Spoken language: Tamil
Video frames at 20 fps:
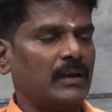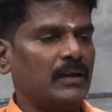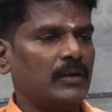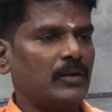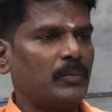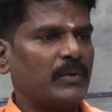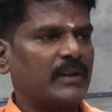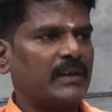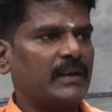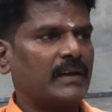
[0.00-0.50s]

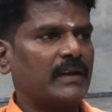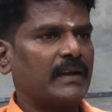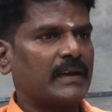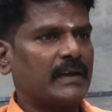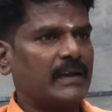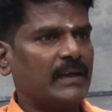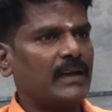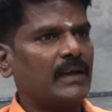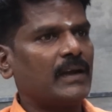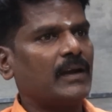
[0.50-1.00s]
இன்னும் பார்த்திங்கன்னா
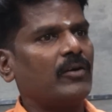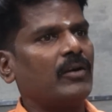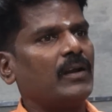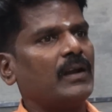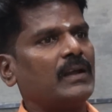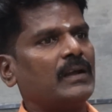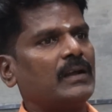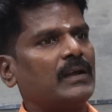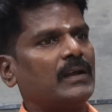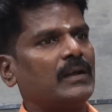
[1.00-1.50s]

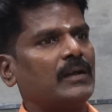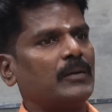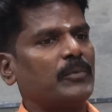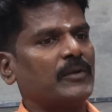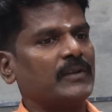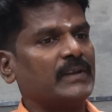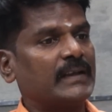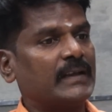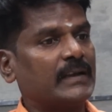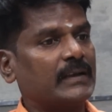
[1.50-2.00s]
கேரளாவிலலாம் இப்போ
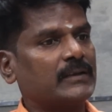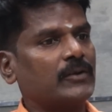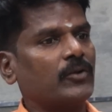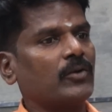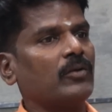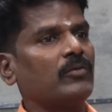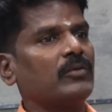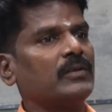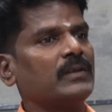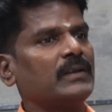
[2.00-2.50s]
வந்து
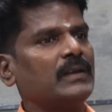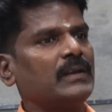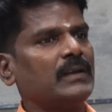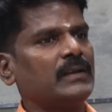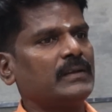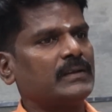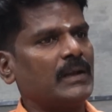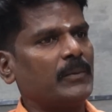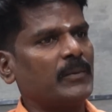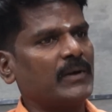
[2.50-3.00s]
கிறிஸ்தவர்கள் வந்து
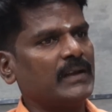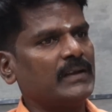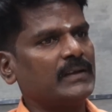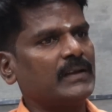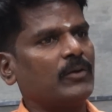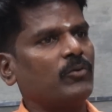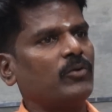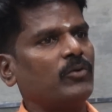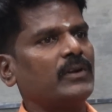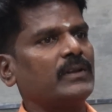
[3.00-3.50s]
இஸ்லாமியர்கள்
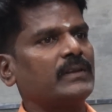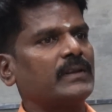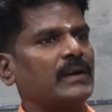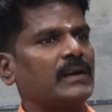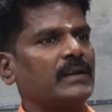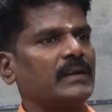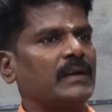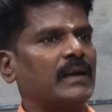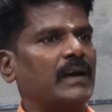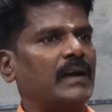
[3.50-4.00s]
எதிராக ஒன்று
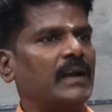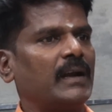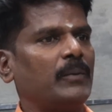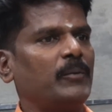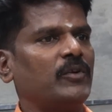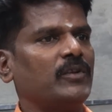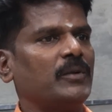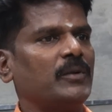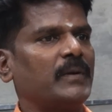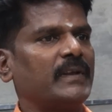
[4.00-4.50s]
திரள்றதுக்கு
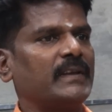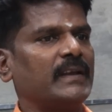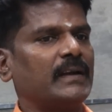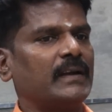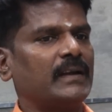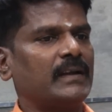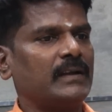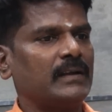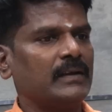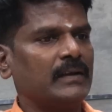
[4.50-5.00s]
காரணமே வந்து
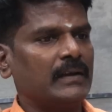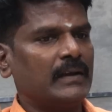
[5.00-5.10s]
பார்த்திங்கன்னா